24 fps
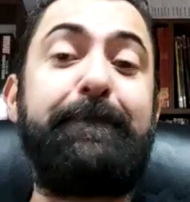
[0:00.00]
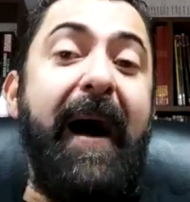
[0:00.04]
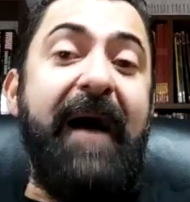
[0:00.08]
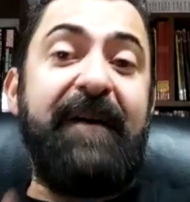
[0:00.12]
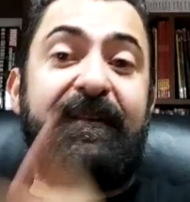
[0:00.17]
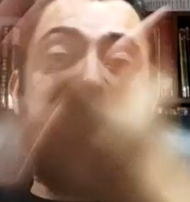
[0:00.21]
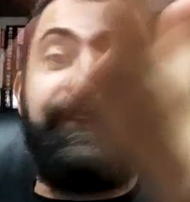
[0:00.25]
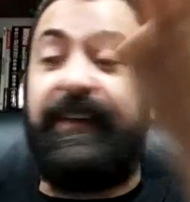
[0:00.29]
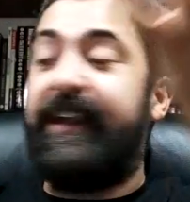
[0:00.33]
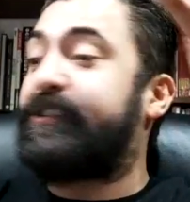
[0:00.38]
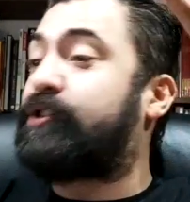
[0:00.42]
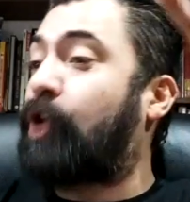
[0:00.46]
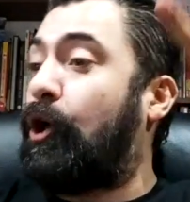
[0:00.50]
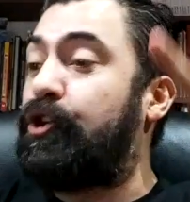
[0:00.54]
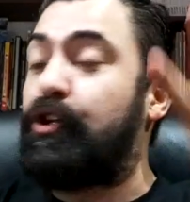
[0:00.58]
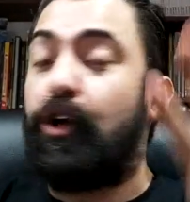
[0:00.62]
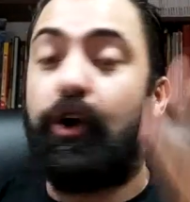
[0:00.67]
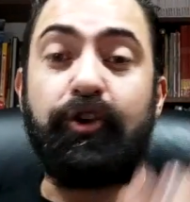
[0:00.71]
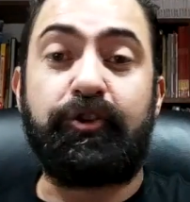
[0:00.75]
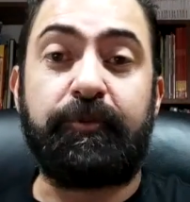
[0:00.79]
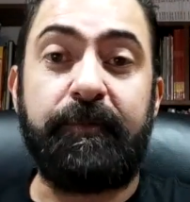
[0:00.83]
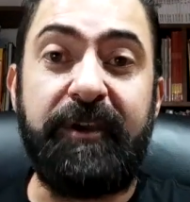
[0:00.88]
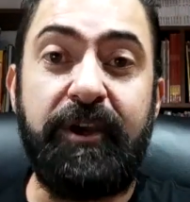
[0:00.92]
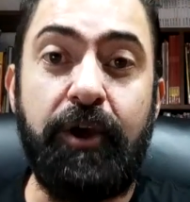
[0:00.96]
panfleto,
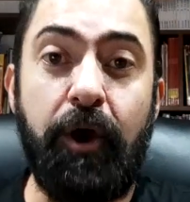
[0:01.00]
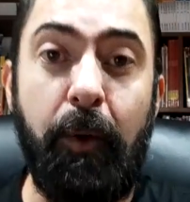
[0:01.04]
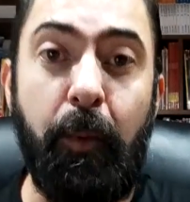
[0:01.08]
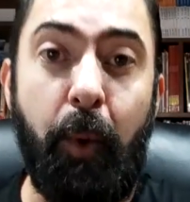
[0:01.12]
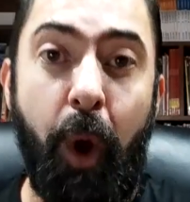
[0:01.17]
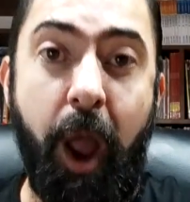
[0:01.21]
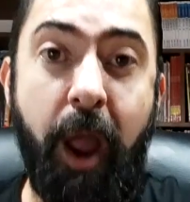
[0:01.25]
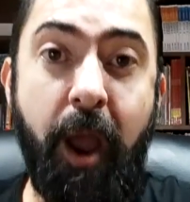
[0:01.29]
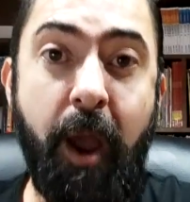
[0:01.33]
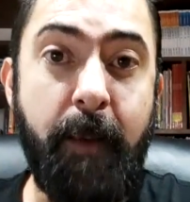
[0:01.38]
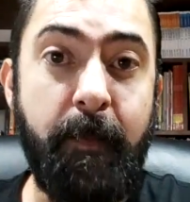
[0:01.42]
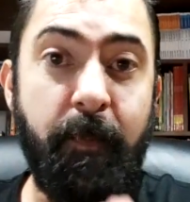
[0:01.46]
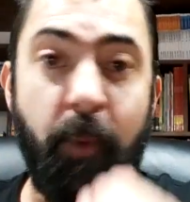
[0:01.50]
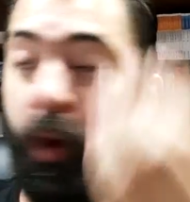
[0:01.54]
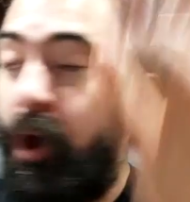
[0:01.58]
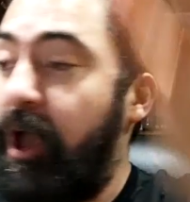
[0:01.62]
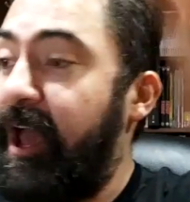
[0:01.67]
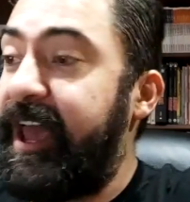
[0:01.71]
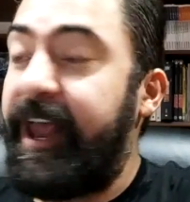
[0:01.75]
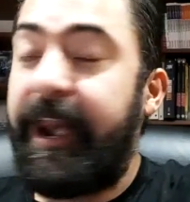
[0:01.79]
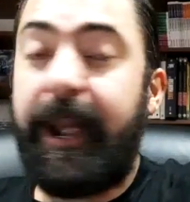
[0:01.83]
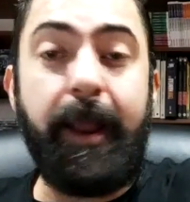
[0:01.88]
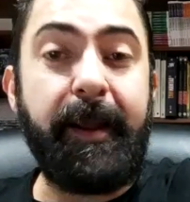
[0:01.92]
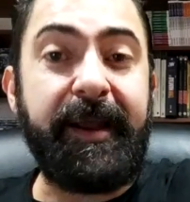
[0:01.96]
Dios mío,
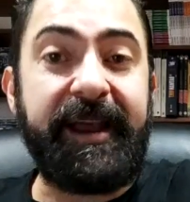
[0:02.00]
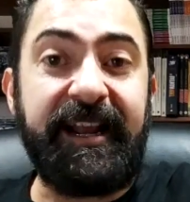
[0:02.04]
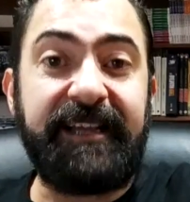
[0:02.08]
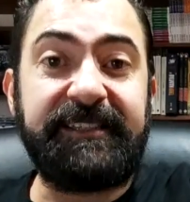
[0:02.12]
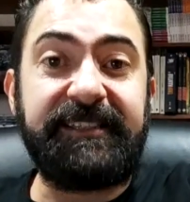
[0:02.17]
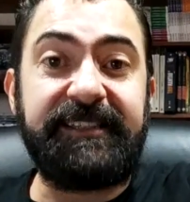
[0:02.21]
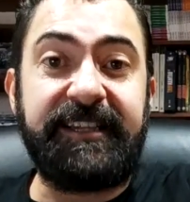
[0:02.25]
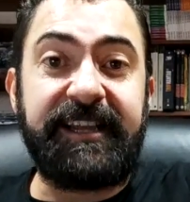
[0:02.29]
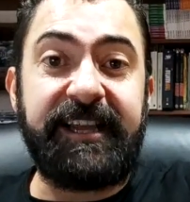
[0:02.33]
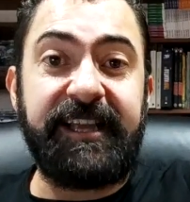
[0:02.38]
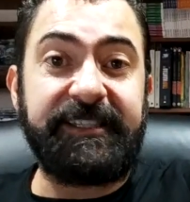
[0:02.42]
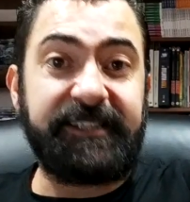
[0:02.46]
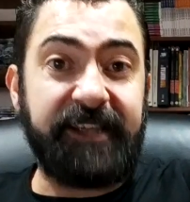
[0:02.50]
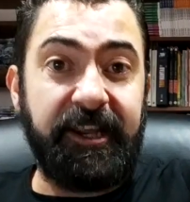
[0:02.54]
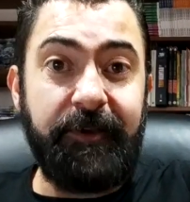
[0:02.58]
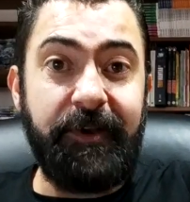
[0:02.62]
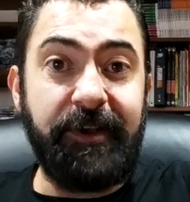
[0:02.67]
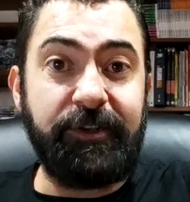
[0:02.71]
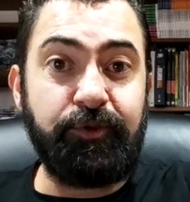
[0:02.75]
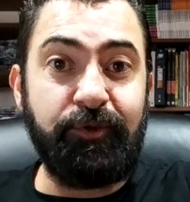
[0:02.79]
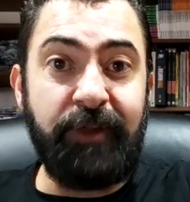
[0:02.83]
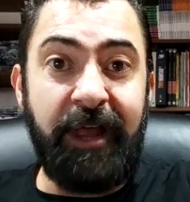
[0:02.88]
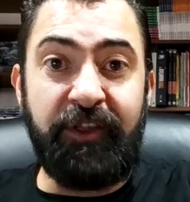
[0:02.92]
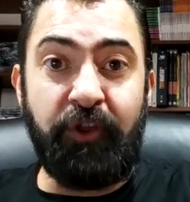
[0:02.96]
mujer, casi que
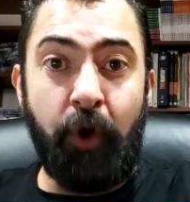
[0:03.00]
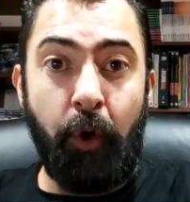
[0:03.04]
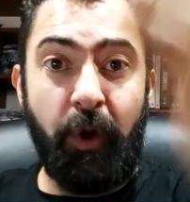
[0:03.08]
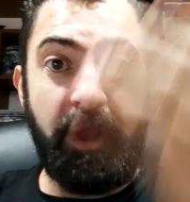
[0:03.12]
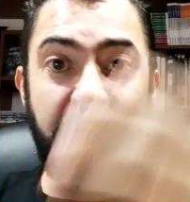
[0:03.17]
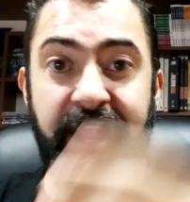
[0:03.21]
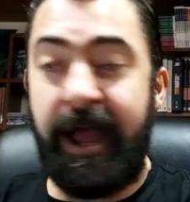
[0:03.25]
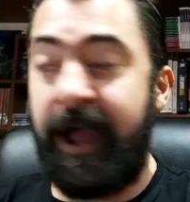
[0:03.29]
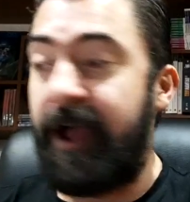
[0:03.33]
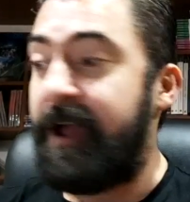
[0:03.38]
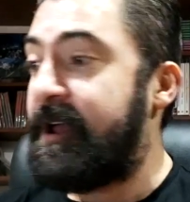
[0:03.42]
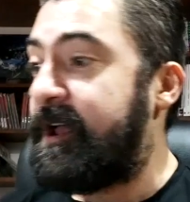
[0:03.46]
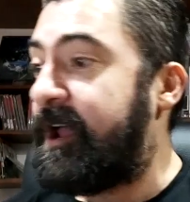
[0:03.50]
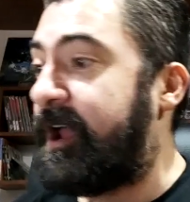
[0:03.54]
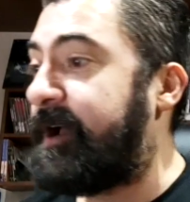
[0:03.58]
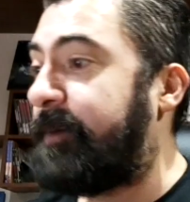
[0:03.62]
escribes una novela.